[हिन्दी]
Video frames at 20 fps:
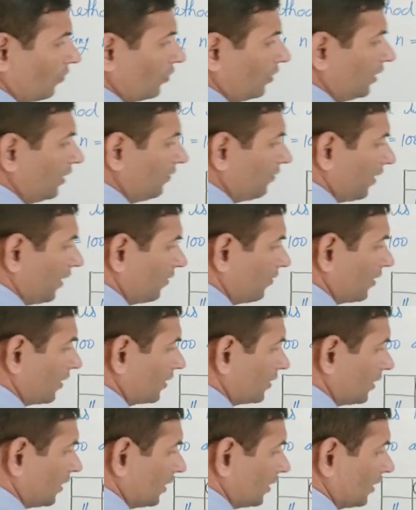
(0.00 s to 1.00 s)
फोर्टी फाइव
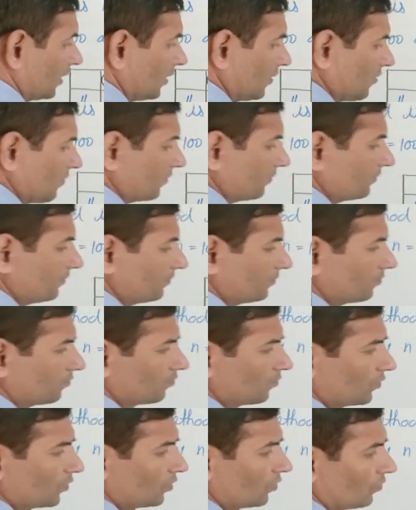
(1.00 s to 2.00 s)
कट जाएगा
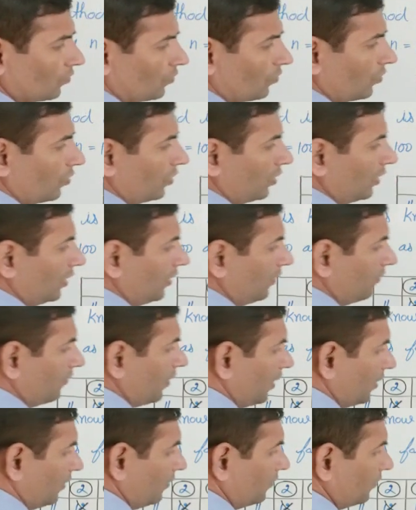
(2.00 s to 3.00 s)
फोर्टी
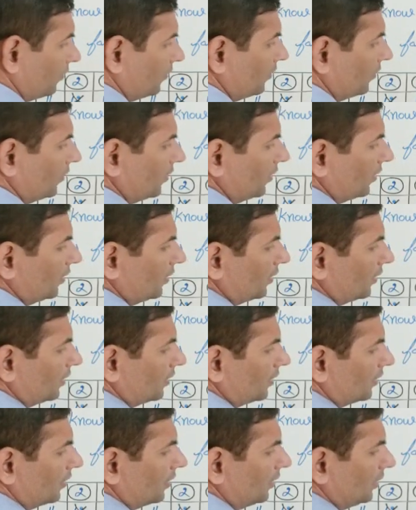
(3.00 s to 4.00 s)
फाइव
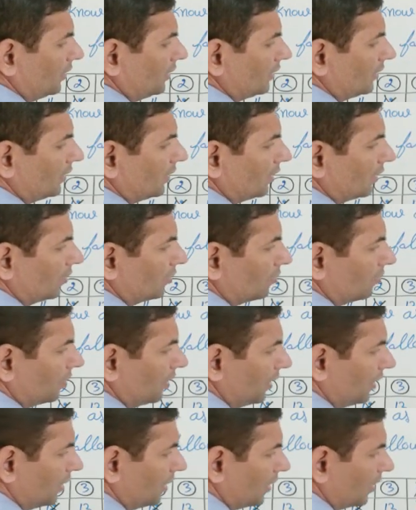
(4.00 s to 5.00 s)
तीन से तो
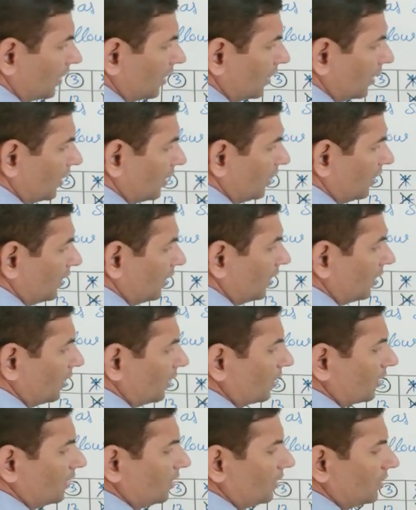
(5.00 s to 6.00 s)
नहीं कटेगा ये
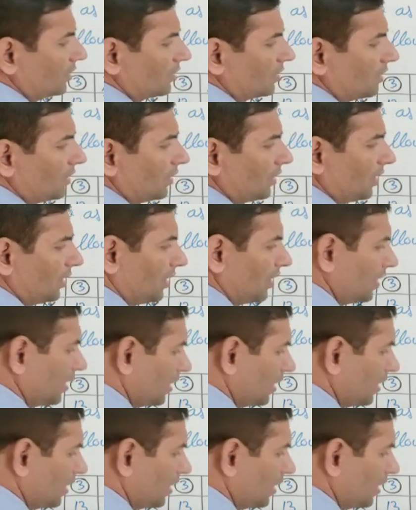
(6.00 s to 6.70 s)
देखना तीन से नहीं